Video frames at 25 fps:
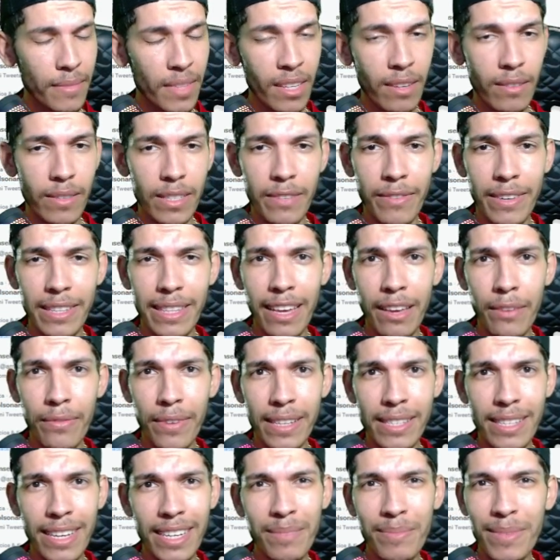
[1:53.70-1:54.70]
você vai ter que
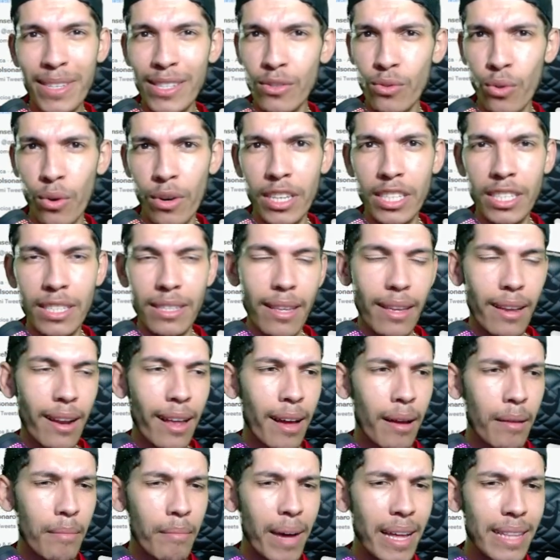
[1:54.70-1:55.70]
fazer as missões, sei
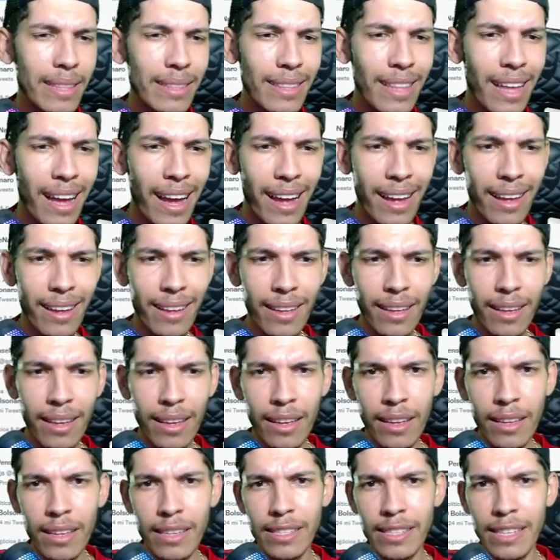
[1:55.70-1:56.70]
lá, matar
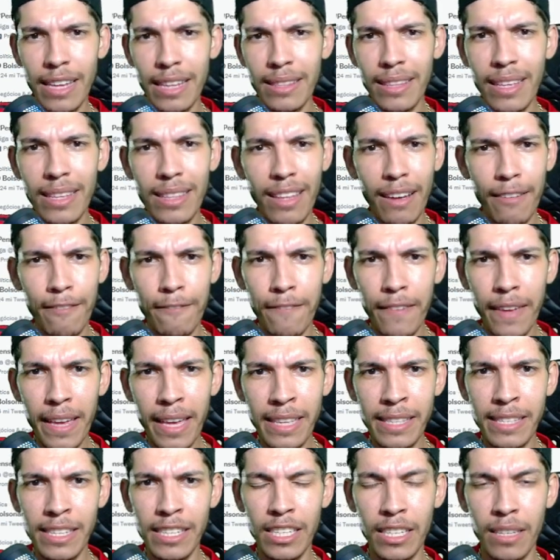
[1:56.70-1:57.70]
70
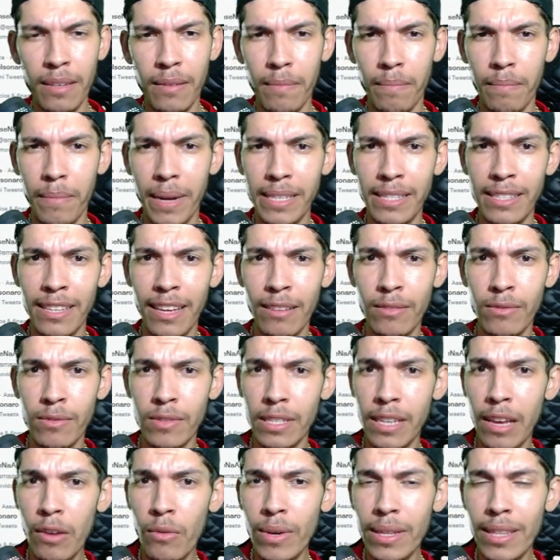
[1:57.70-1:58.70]
vezes, passar não
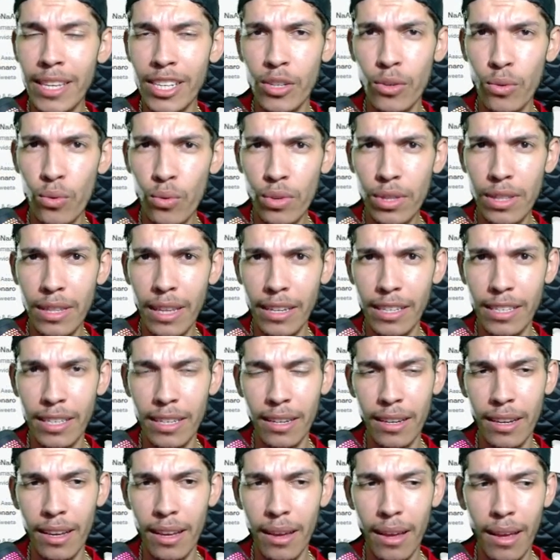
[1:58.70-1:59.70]
sei quantas lutas.
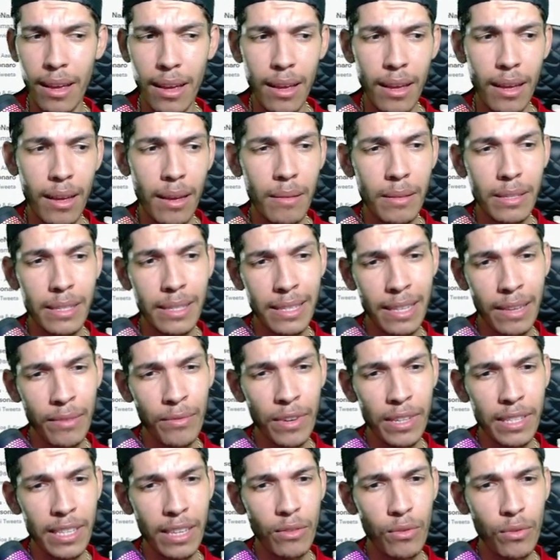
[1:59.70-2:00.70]
Se
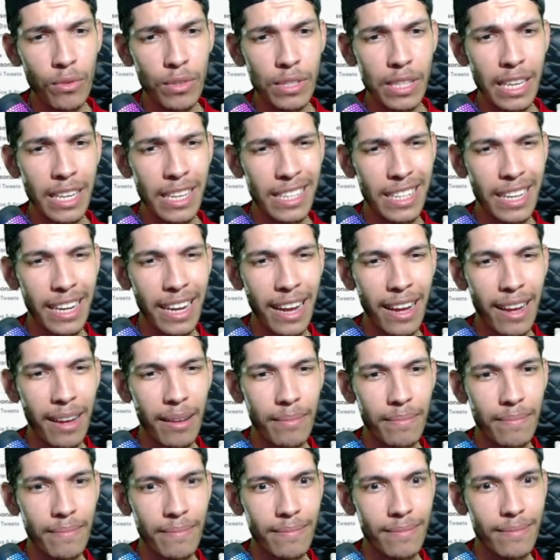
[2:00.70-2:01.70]
você não conseguir chegar
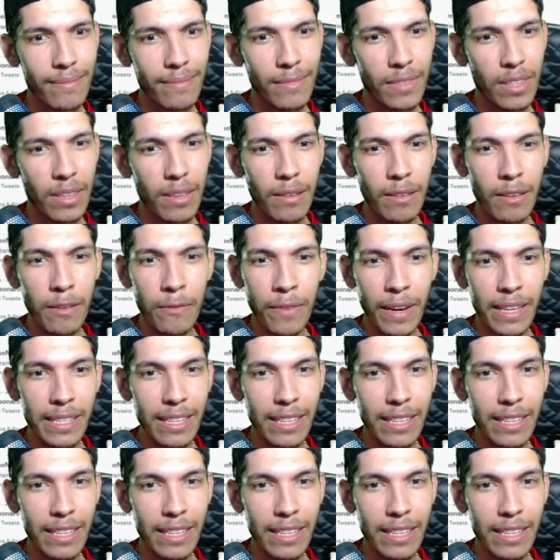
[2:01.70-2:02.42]
e fazer